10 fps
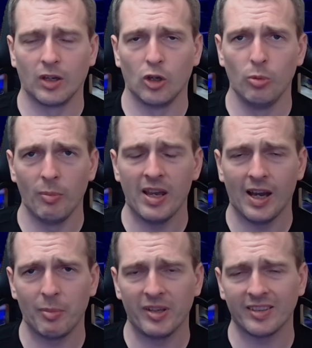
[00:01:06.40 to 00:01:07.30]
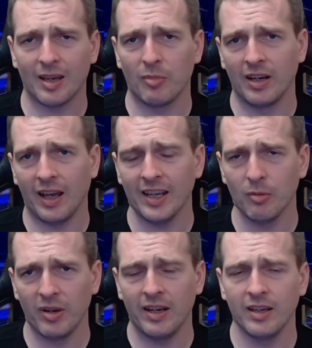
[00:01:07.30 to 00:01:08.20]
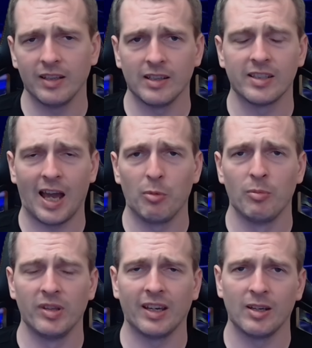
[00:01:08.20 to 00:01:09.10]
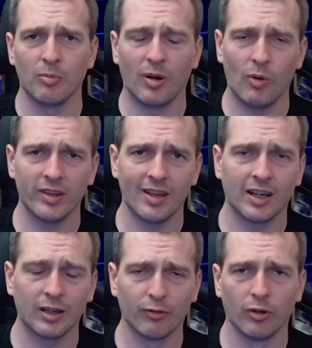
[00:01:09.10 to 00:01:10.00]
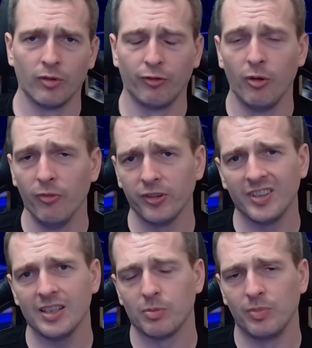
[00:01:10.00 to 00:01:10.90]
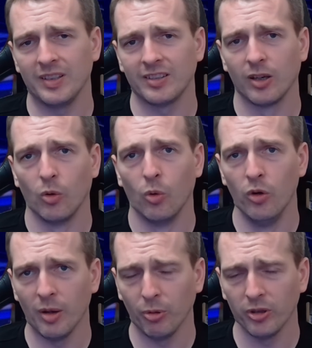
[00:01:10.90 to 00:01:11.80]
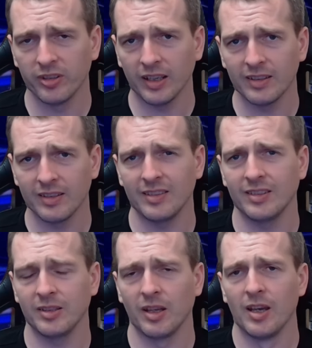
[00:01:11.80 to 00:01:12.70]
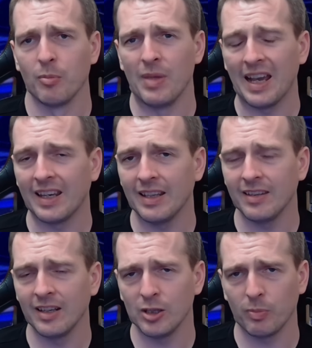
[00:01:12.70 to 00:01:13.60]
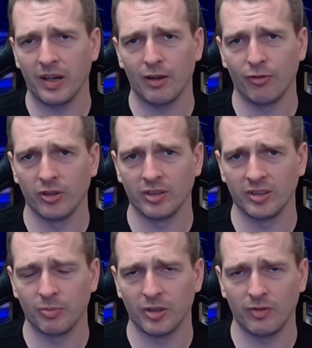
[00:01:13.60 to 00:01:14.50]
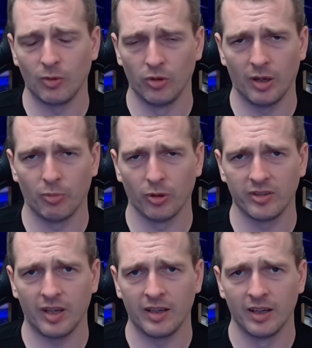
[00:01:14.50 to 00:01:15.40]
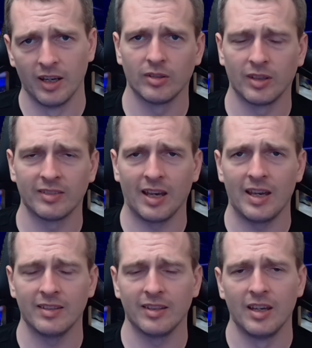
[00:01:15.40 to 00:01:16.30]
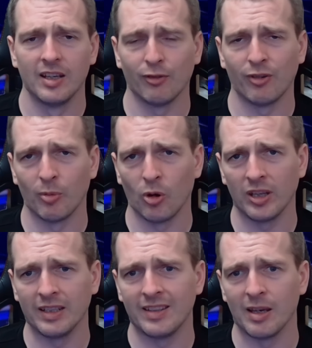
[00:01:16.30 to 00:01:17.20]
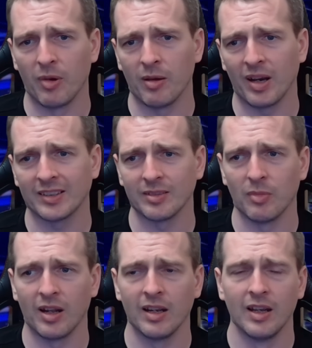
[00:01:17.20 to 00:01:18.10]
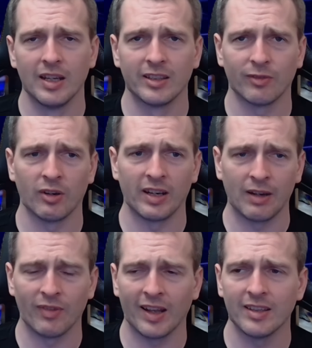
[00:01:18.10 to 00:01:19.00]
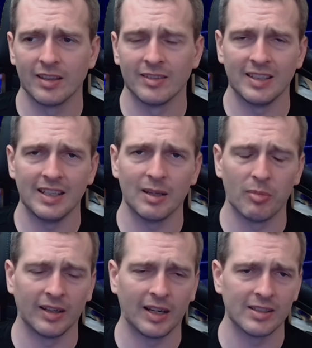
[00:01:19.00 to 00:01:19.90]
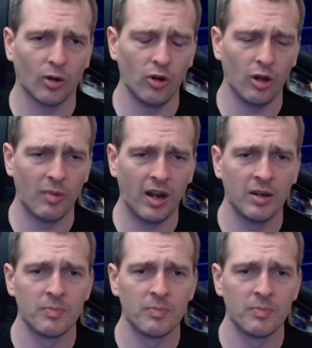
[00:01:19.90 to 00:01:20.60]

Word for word: Über mir habe ich es einmal eingeblendet. Ich habe mit einem Power Target von 50 bis 100% getestet. Mehr geht hier nicht bei der 4070 wie 100%. Das heißt, der Verbrauch liegt hier bei maximal 201 Watt. Seht ihr aber gleich auch nochmal.